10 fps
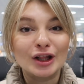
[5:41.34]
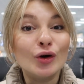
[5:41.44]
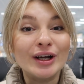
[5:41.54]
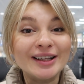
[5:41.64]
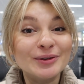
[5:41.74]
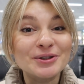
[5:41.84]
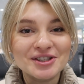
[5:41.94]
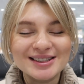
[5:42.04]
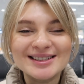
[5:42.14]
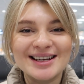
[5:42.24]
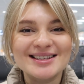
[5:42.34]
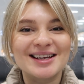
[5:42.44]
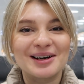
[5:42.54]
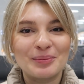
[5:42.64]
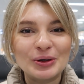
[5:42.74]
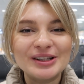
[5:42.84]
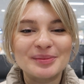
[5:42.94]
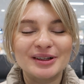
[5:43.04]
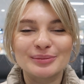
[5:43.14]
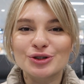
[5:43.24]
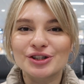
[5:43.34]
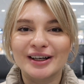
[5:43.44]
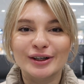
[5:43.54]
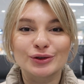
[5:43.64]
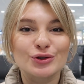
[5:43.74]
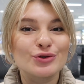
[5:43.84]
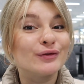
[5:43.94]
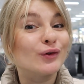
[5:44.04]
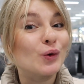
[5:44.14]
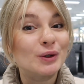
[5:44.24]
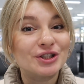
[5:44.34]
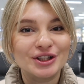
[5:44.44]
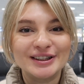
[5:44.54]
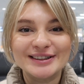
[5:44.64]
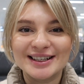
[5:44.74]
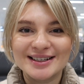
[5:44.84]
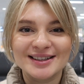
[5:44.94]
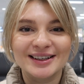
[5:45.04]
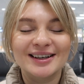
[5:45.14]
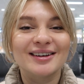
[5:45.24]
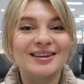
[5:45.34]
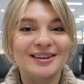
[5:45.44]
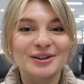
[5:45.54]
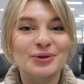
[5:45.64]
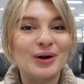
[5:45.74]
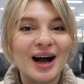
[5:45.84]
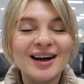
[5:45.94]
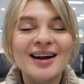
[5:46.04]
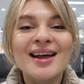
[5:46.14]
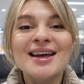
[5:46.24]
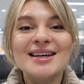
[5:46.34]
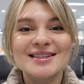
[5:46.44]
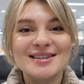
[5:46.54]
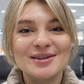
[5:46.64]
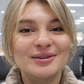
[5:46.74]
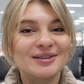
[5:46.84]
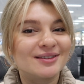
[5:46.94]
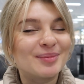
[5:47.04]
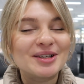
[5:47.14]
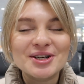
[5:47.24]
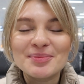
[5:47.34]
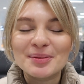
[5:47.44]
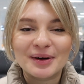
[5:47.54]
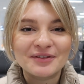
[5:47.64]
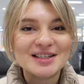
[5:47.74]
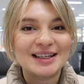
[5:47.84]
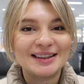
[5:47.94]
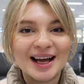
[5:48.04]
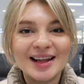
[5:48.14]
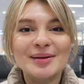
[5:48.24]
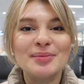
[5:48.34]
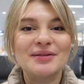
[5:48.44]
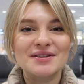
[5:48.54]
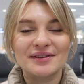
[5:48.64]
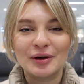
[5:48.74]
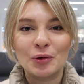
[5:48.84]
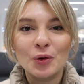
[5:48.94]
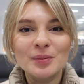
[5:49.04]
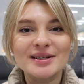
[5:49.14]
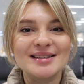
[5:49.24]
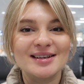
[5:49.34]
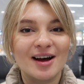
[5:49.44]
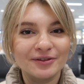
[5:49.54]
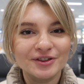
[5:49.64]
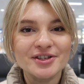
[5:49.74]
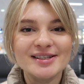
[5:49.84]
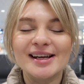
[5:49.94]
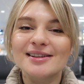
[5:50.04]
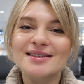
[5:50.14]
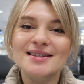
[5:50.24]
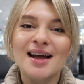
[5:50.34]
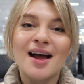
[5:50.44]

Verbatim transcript: Но это очень интересная работа, потому что я кручусь в очень интересных э, кругах с э, большими профессионалами в своей области, after sales